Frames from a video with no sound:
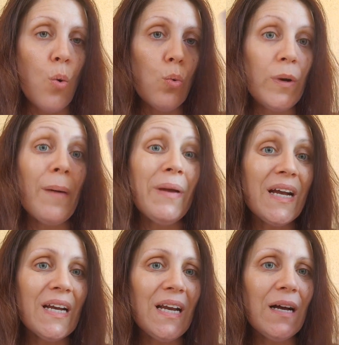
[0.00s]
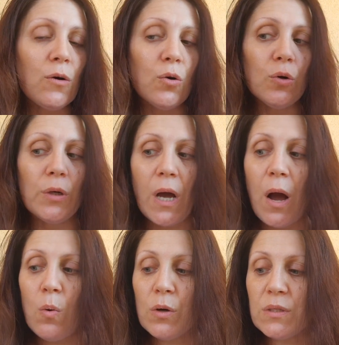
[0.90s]
una mezcla con
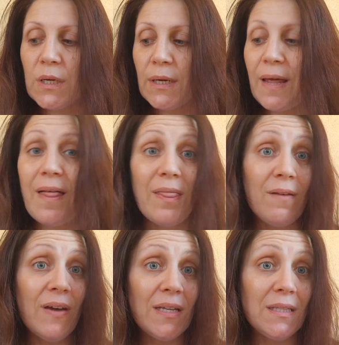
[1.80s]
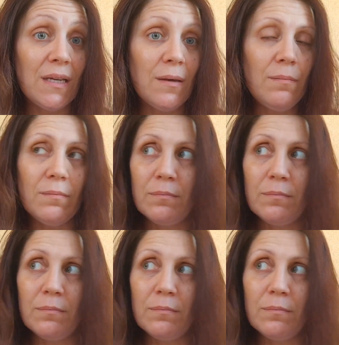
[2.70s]
agua oxigenada de 20,